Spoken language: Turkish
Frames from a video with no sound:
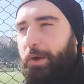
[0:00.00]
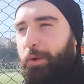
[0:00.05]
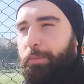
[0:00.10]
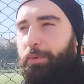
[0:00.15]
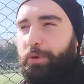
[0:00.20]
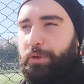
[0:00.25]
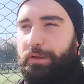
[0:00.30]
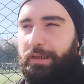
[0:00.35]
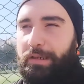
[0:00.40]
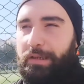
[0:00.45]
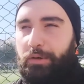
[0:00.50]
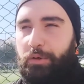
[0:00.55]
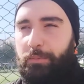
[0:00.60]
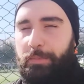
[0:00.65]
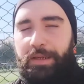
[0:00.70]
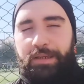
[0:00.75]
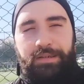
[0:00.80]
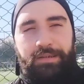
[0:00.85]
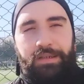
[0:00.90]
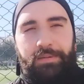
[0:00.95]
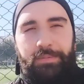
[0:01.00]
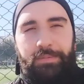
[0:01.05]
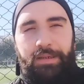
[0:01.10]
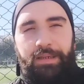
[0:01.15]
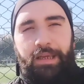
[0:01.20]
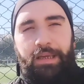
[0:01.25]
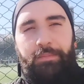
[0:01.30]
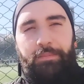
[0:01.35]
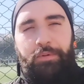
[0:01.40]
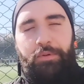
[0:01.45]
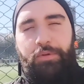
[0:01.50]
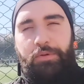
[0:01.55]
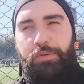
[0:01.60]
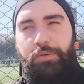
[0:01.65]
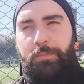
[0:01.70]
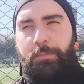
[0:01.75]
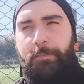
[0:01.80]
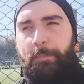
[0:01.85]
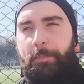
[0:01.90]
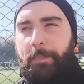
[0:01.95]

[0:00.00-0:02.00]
O bölgede normal çalışmaya devam ediyorsun.